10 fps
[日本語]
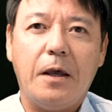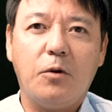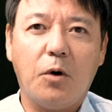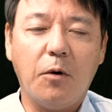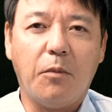
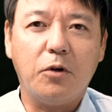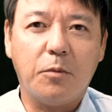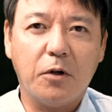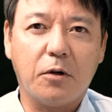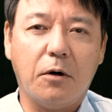ドローンも
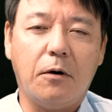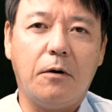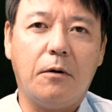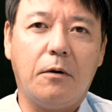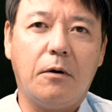とも
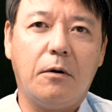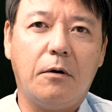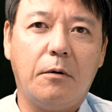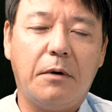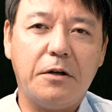
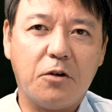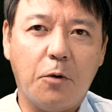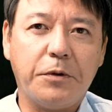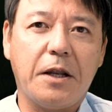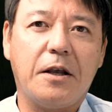と
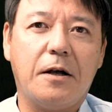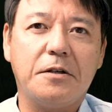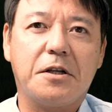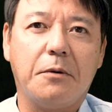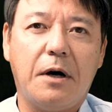マルチコプターに
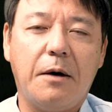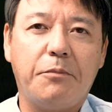関しては